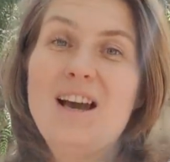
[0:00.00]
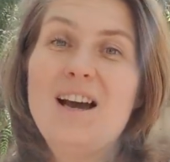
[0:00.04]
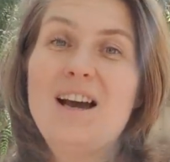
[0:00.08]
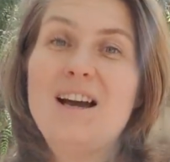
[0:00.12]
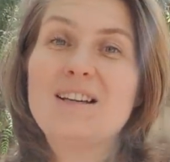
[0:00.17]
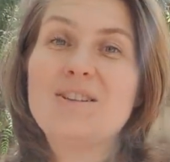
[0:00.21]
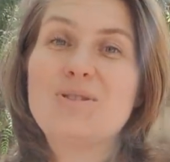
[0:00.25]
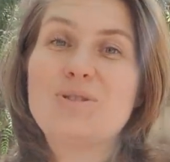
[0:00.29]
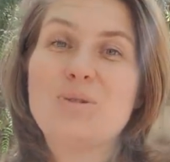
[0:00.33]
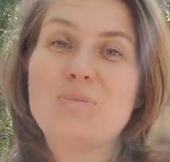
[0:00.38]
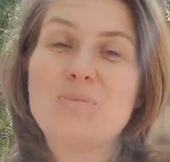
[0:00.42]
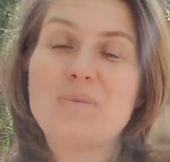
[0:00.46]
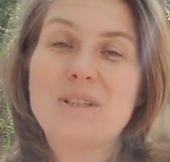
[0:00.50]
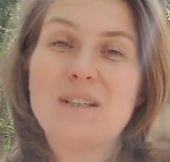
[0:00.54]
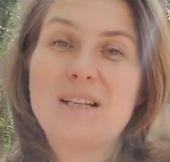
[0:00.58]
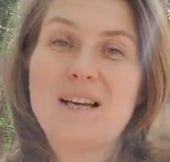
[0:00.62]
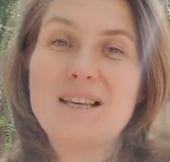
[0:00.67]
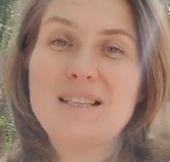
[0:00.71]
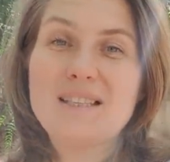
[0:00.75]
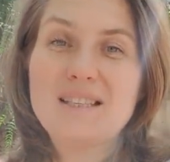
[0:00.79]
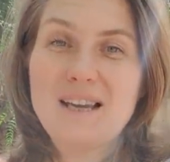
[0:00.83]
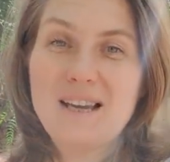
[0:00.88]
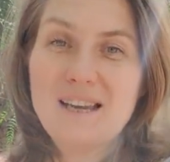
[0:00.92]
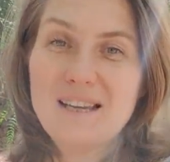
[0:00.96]
особенно
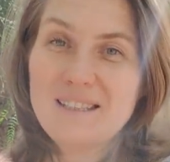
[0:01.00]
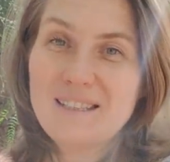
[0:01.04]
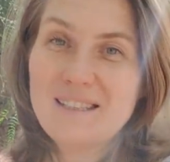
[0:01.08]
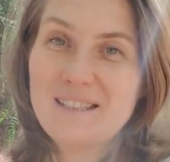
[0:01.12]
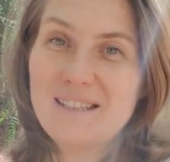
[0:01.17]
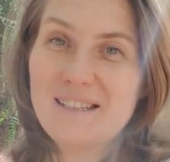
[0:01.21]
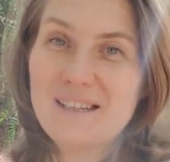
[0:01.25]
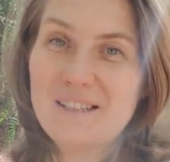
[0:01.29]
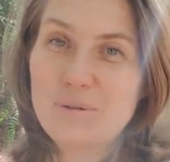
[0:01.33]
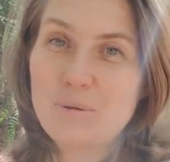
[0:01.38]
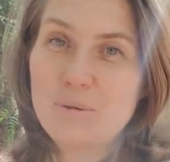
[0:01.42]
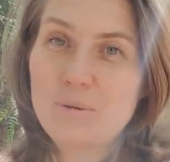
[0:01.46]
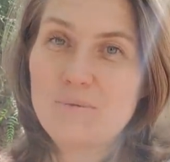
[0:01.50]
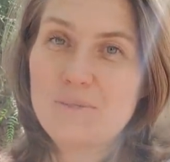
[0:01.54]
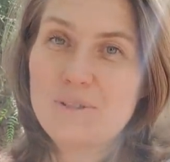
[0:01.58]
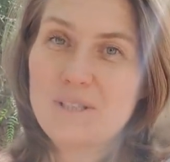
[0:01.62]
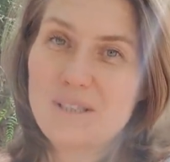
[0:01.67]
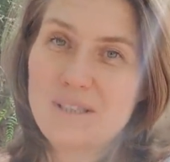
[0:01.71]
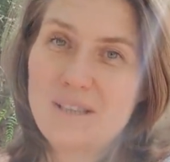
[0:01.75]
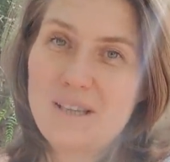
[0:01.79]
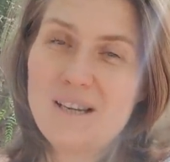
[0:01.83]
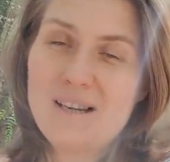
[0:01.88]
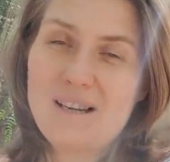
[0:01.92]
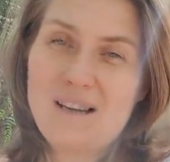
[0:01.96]
хозяйки, которым
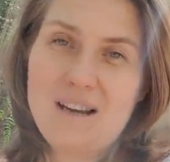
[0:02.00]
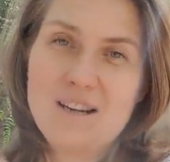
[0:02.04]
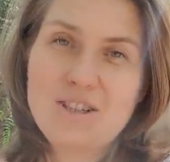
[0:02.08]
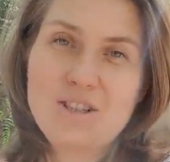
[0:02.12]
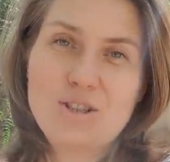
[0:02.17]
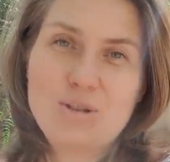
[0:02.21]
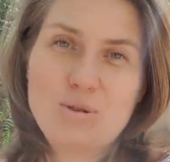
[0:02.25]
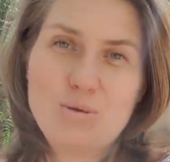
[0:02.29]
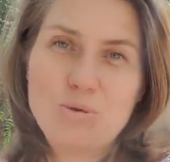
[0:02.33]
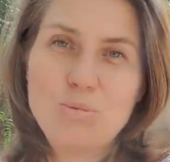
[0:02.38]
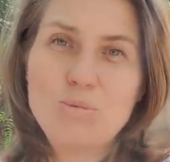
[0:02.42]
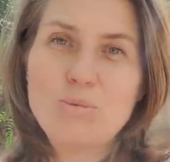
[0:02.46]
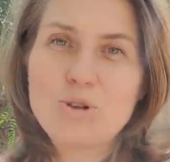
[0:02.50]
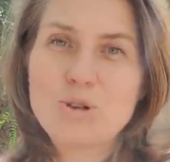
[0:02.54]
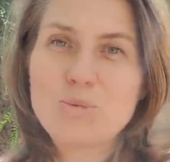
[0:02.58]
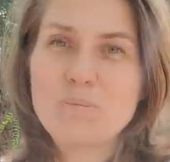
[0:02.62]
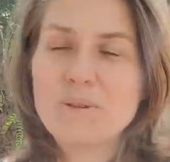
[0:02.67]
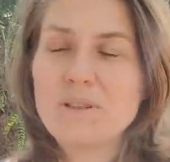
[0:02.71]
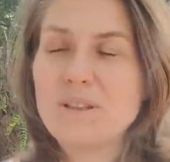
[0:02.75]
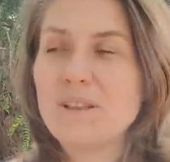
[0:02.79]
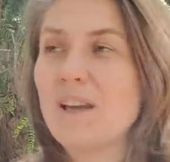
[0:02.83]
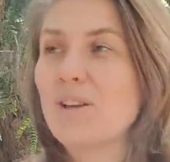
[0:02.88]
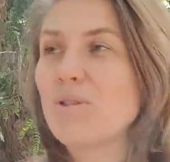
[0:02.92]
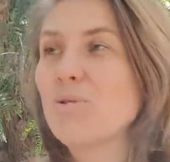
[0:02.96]
всегда кажется, ну, может
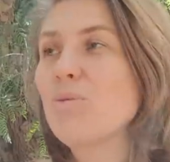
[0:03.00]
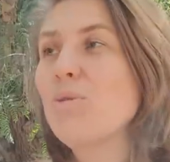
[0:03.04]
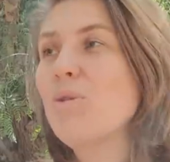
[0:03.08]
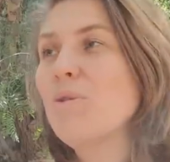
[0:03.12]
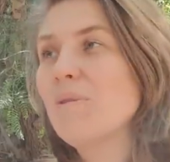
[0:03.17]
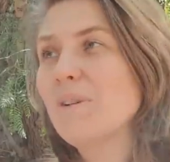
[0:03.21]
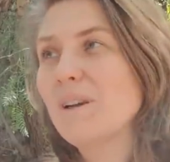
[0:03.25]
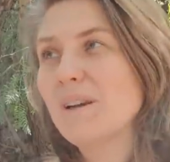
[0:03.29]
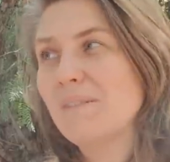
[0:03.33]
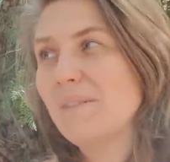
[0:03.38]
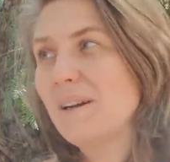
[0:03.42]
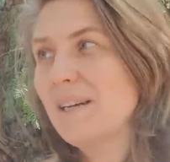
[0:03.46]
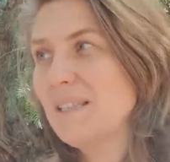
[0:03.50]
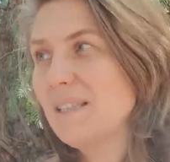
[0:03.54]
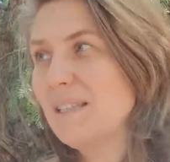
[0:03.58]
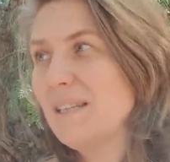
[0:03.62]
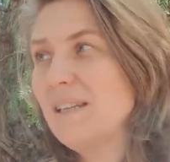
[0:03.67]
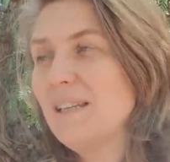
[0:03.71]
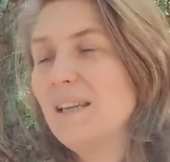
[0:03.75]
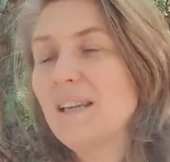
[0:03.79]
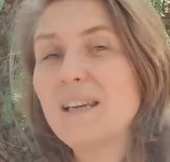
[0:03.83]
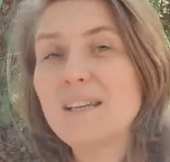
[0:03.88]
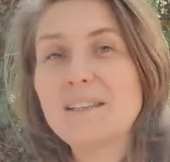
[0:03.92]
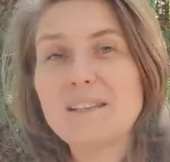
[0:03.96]
быть, на новой
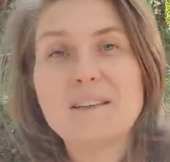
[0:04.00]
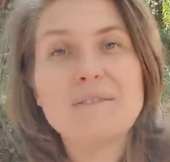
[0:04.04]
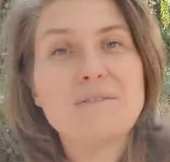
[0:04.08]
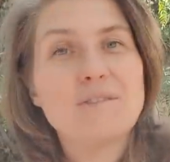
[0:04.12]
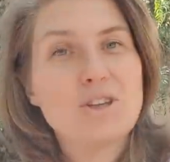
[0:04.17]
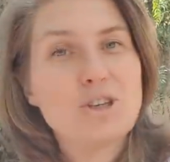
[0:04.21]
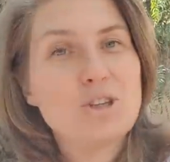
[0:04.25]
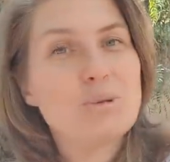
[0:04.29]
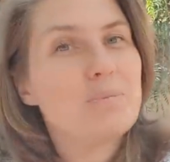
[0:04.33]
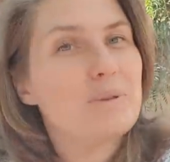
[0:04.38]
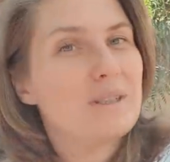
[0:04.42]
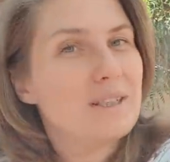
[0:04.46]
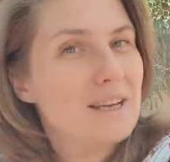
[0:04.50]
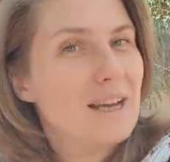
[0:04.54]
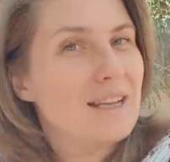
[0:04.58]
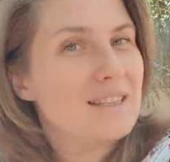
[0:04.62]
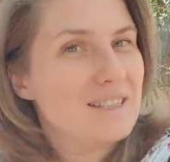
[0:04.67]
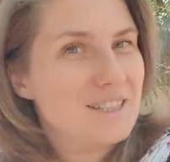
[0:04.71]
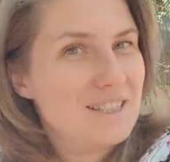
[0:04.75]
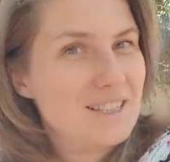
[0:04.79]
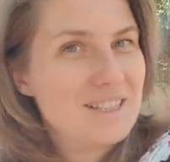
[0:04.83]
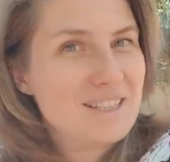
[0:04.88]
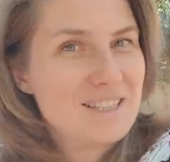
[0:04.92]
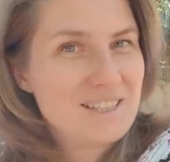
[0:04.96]
квартире эта вещь
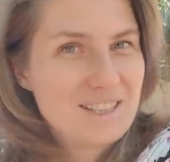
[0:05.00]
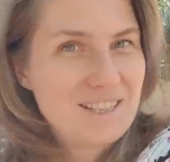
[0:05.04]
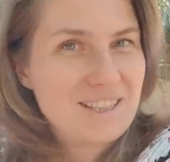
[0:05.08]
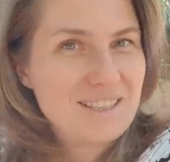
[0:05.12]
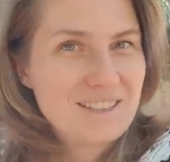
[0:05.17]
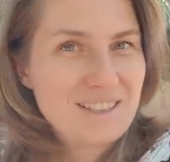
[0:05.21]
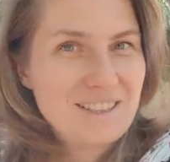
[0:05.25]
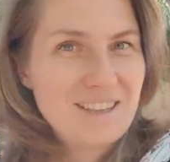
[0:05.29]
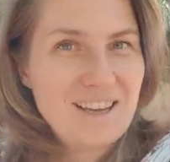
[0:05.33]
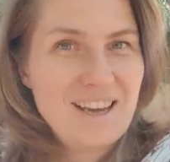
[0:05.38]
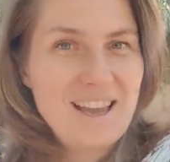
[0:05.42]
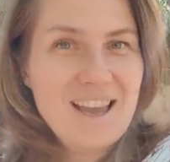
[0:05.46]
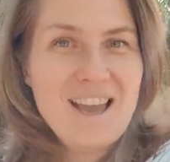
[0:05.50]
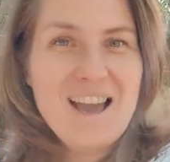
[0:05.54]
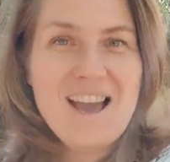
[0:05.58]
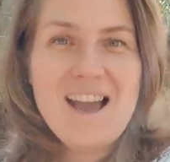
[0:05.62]
пригодится, да,